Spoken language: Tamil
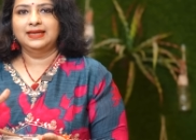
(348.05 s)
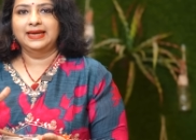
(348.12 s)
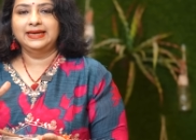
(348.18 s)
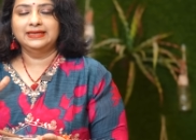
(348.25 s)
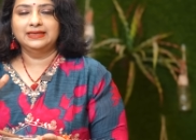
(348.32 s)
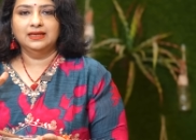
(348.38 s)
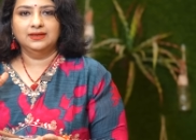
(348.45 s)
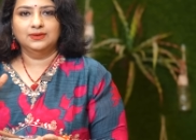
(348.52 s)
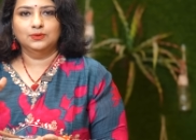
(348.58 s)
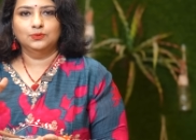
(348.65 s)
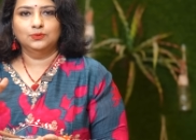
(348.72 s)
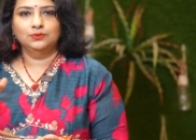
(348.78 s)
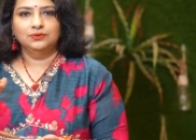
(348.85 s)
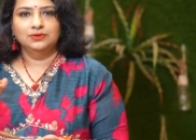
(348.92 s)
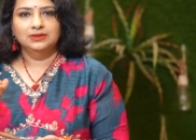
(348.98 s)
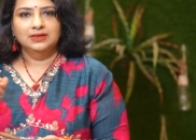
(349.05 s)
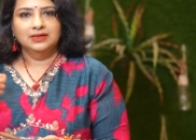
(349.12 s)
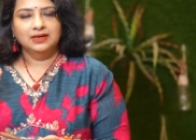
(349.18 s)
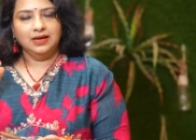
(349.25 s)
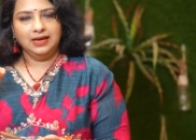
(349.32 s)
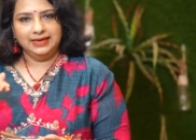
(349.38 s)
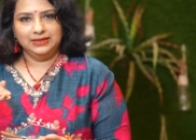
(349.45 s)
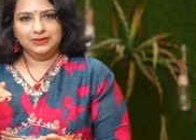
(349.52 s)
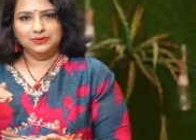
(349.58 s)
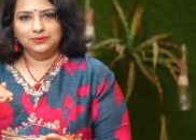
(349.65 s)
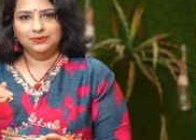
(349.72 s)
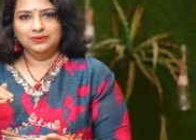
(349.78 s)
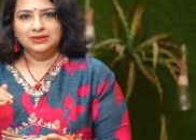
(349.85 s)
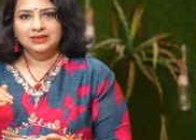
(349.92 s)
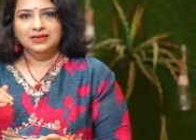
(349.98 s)
டைட்டாக இருக்கும்
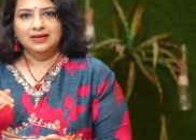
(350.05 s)
காயட்டும்